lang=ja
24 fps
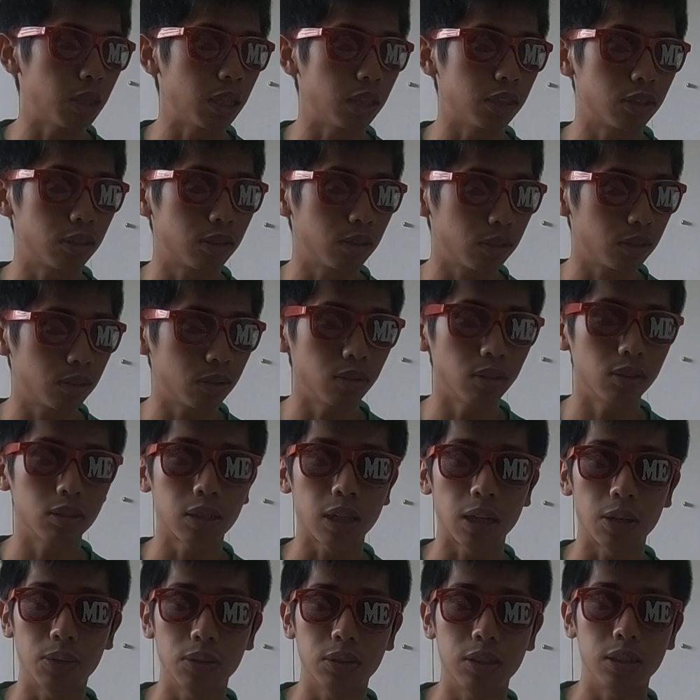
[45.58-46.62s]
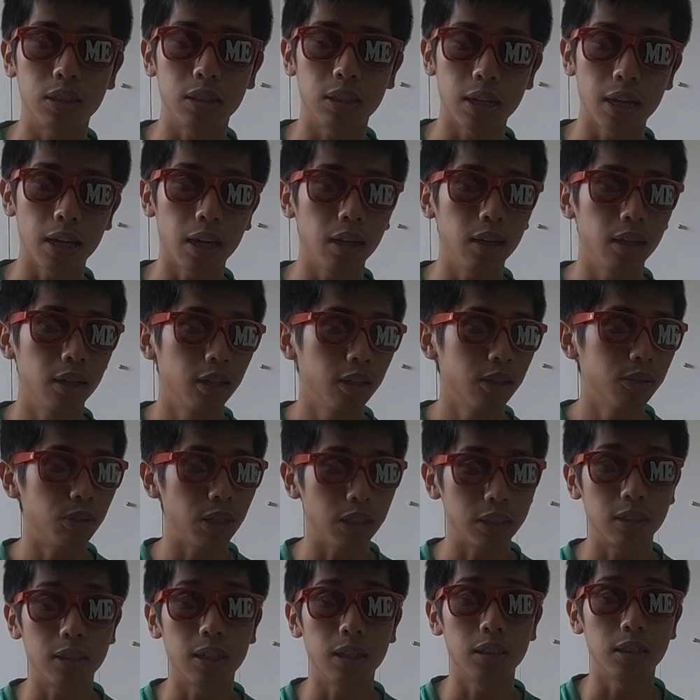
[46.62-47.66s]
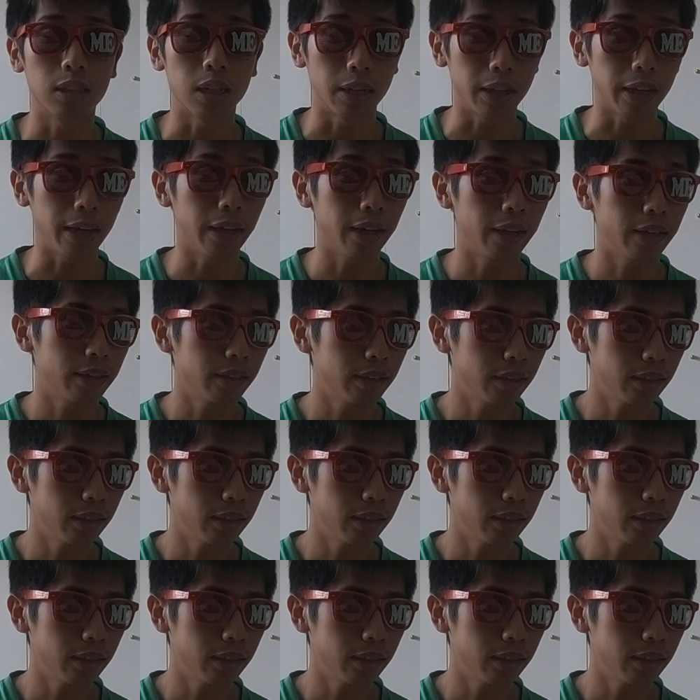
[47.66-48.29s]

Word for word: ねすごく楽しいねフェスでしたね